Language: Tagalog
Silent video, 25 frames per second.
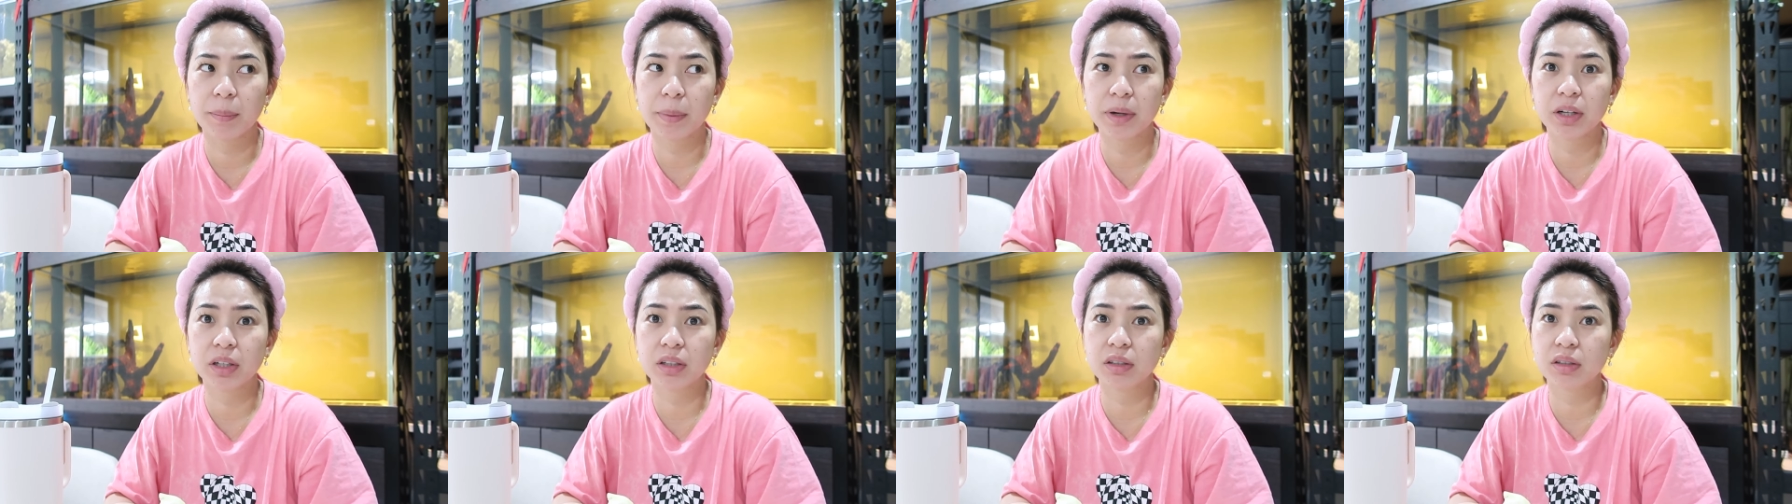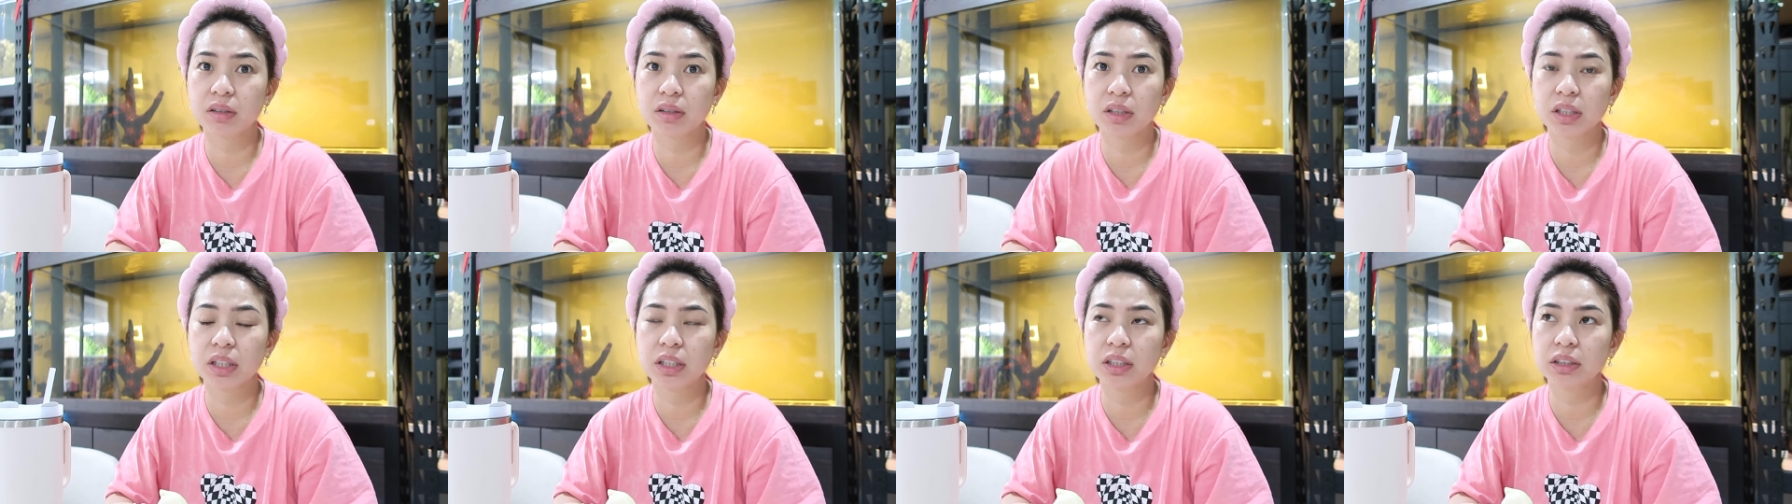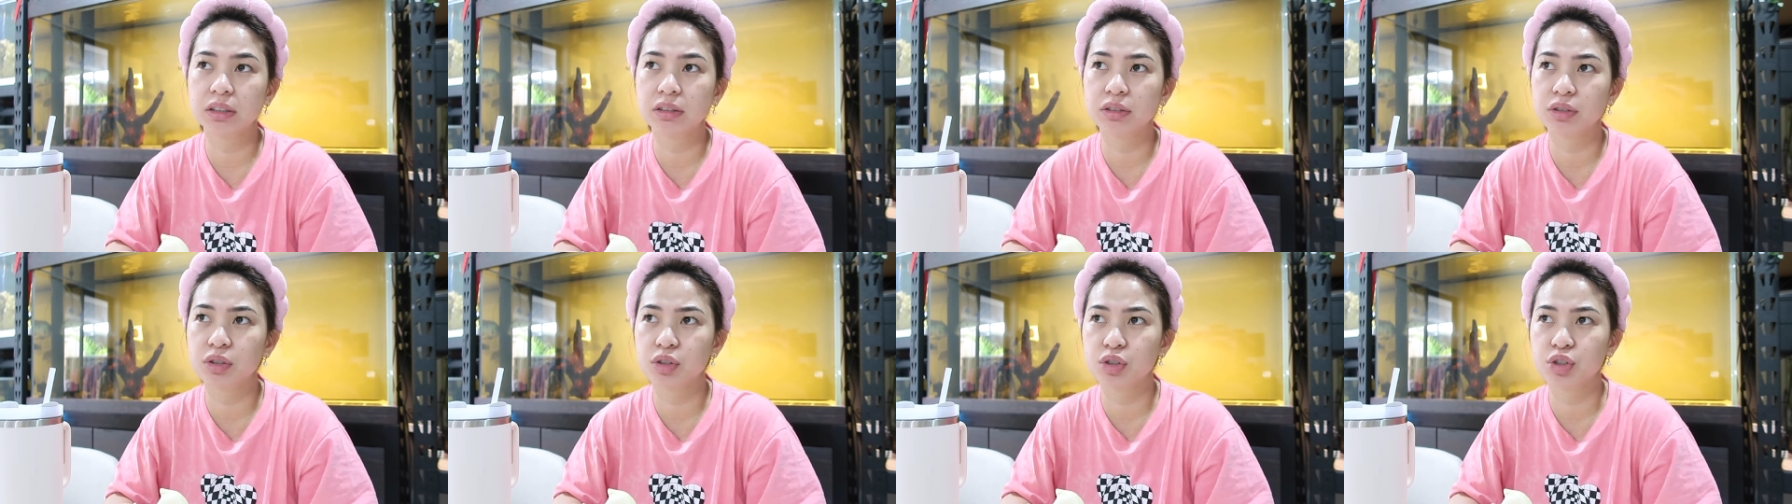parang
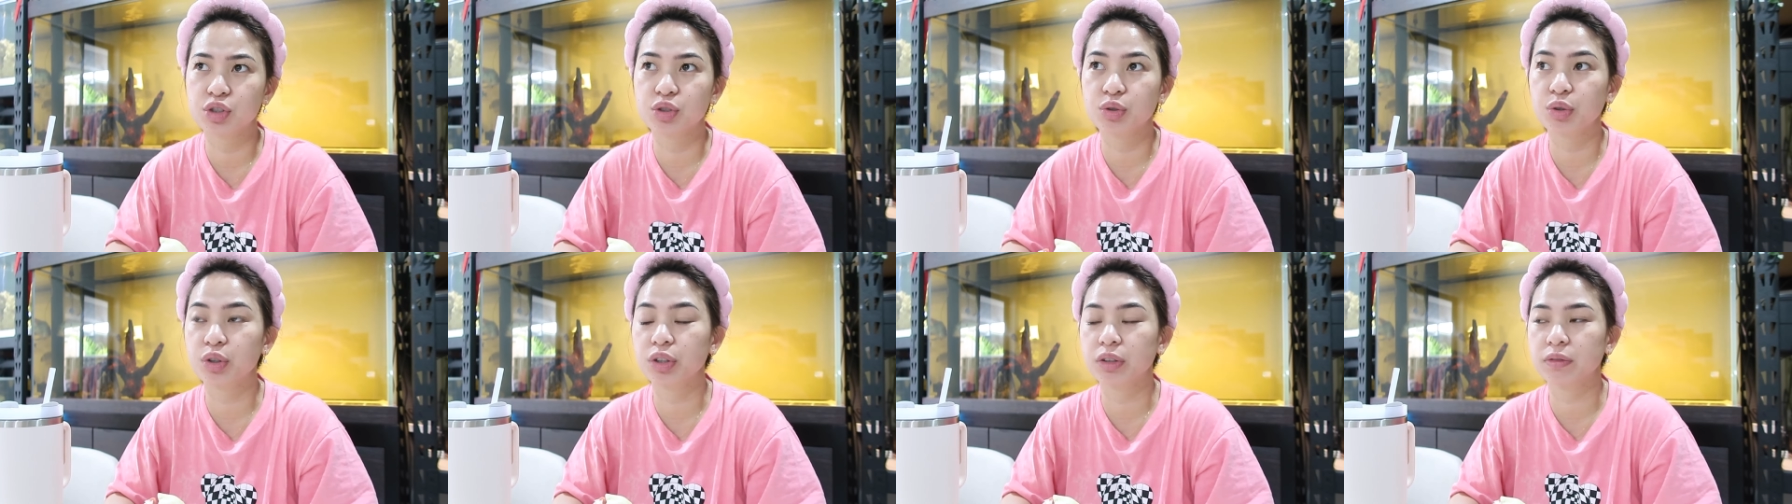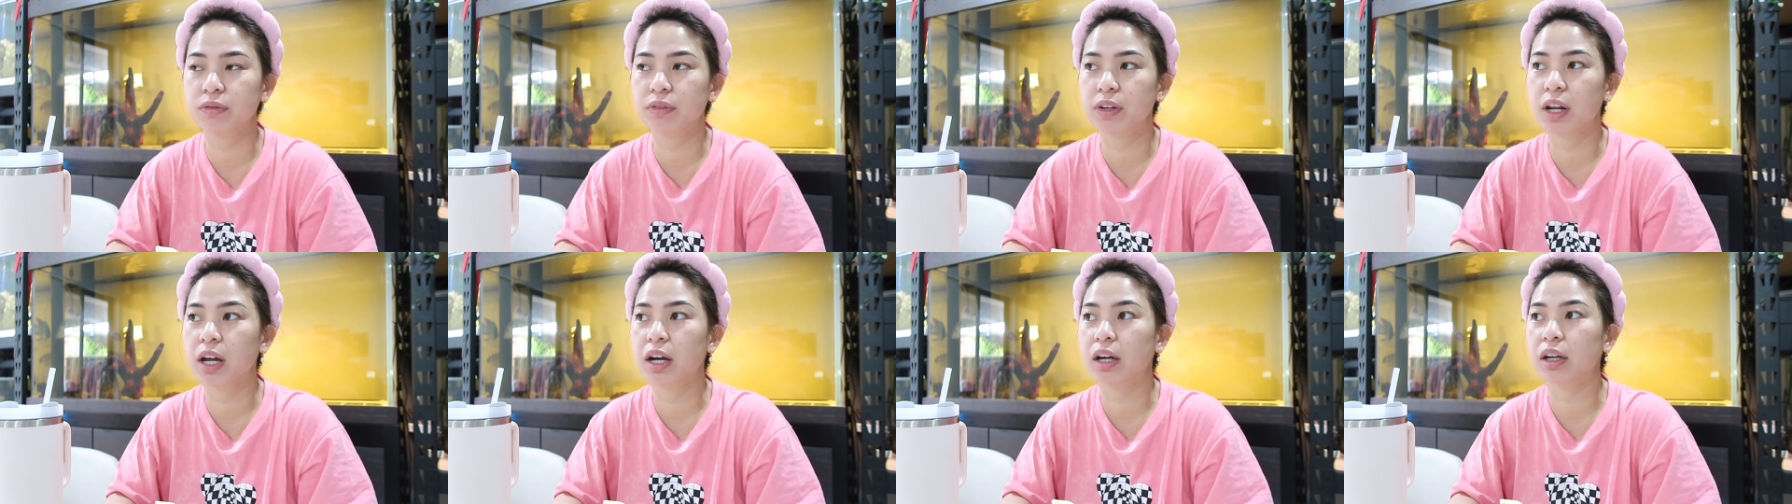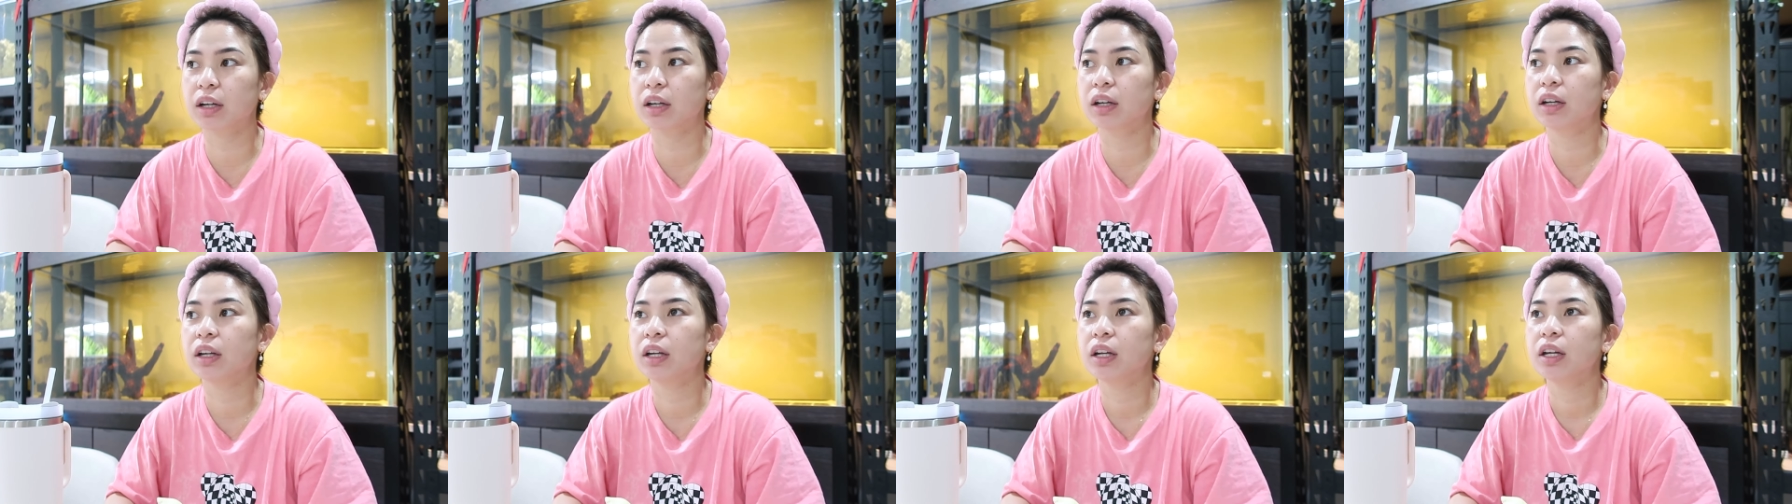real, short vlog.